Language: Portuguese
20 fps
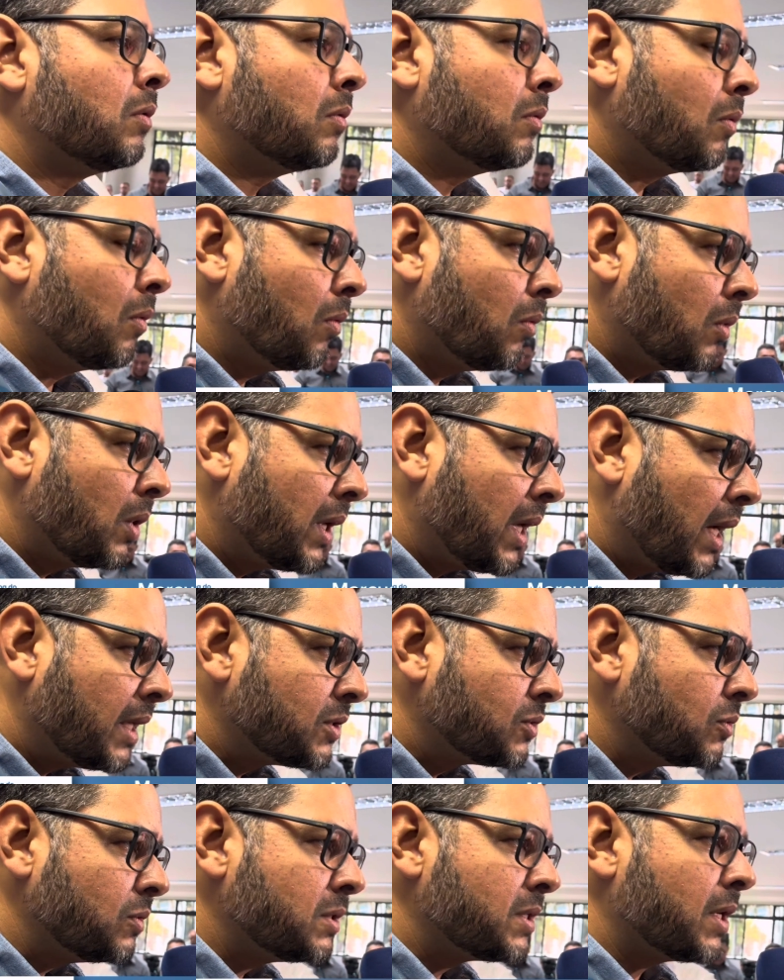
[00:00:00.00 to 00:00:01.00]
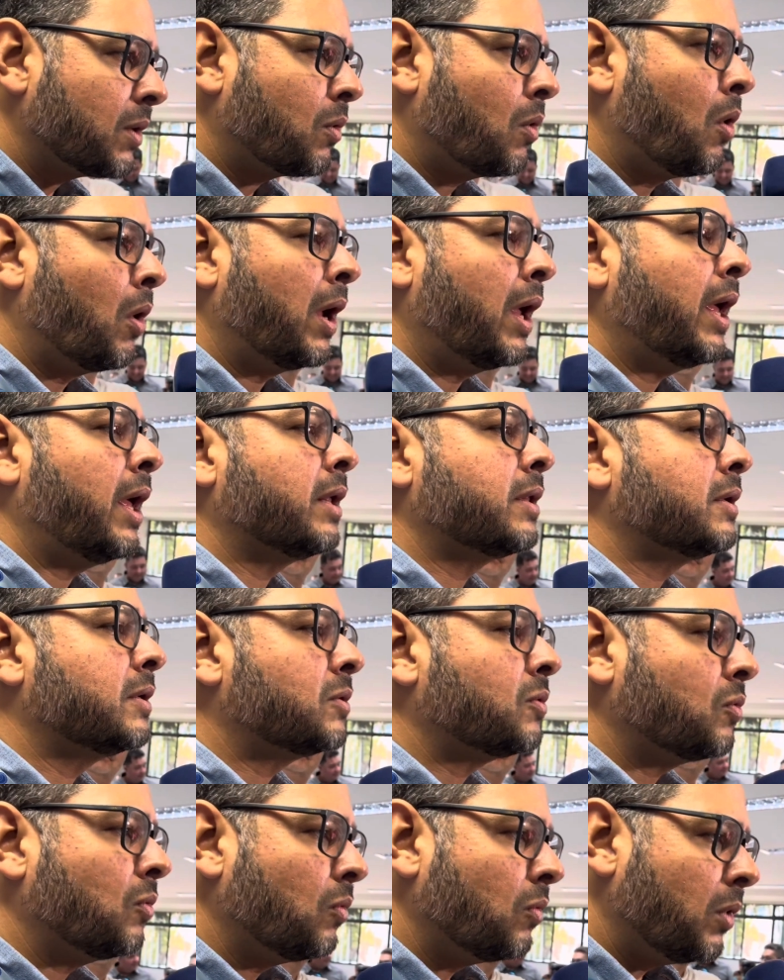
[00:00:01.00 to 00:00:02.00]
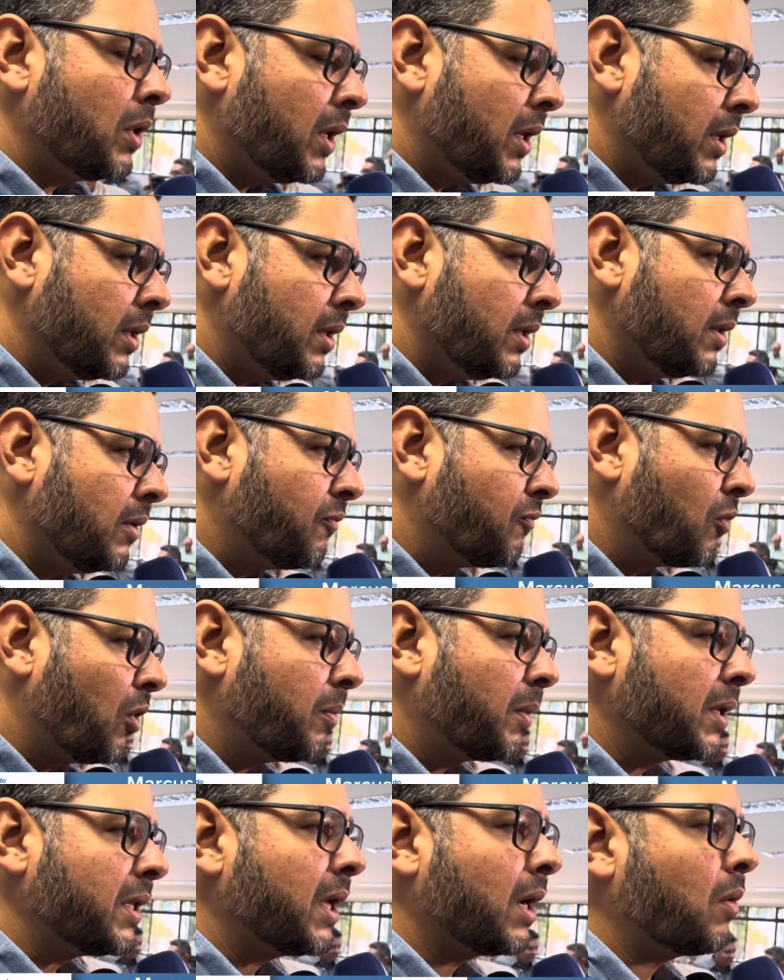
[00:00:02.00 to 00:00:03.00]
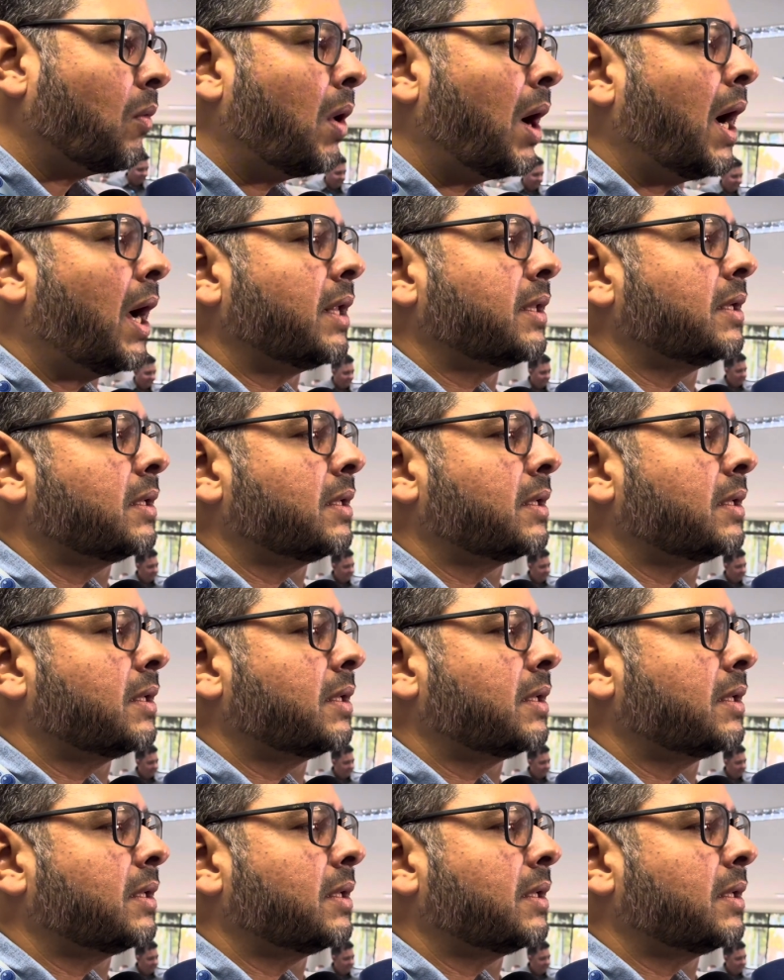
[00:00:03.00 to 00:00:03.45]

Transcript: com ligações eh, corretas, com rede de forma adequada.